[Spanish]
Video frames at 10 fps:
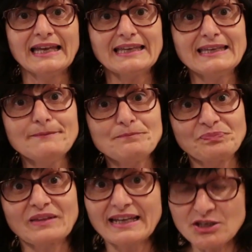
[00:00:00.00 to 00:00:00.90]

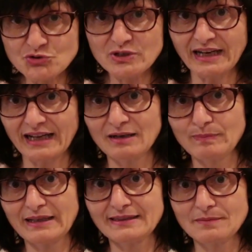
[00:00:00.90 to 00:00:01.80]
Y eso era el
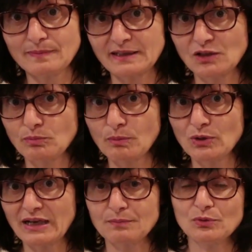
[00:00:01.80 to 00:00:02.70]
plan del Partido
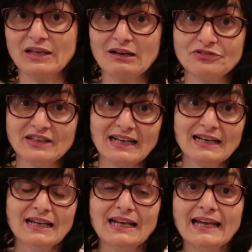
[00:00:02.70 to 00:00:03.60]
Popular, porque al
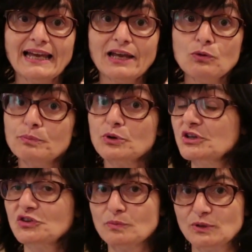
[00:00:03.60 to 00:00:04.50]
final es un
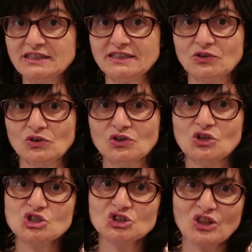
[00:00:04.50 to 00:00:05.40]
proyecto político.
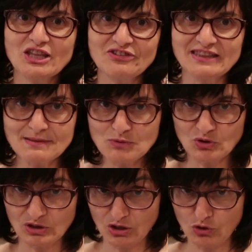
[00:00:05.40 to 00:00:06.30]
Nosotros
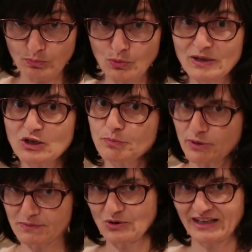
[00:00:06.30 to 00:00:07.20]
defendemos lo público y
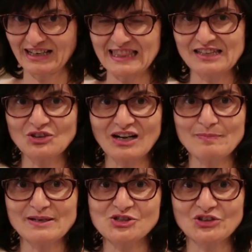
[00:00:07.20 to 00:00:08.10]
ponemos en el centro a las
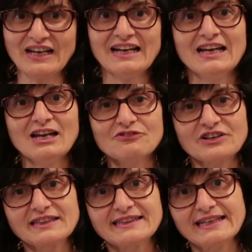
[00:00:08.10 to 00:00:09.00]
personas
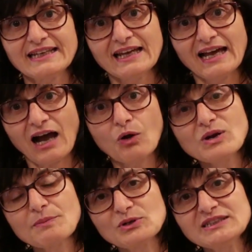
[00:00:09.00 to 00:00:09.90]
frente a
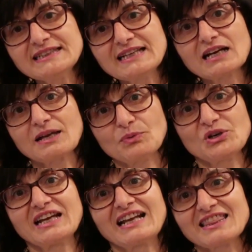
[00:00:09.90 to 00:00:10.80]
una política que
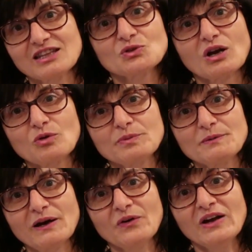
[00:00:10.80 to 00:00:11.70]
pone en el centro a lo
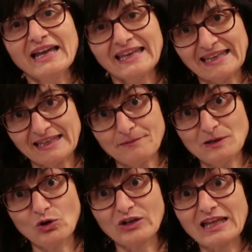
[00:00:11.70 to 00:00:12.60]
privado y y
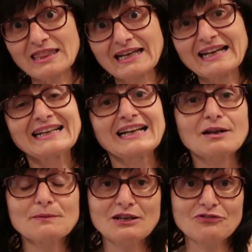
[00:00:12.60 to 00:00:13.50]
lo que hace es
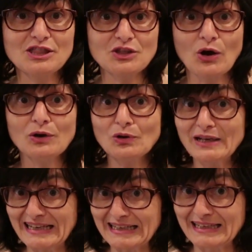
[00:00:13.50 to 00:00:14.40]
generar beneficios a una
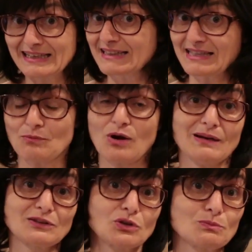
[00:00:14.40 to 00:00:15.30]
oligarquía, estamos hablando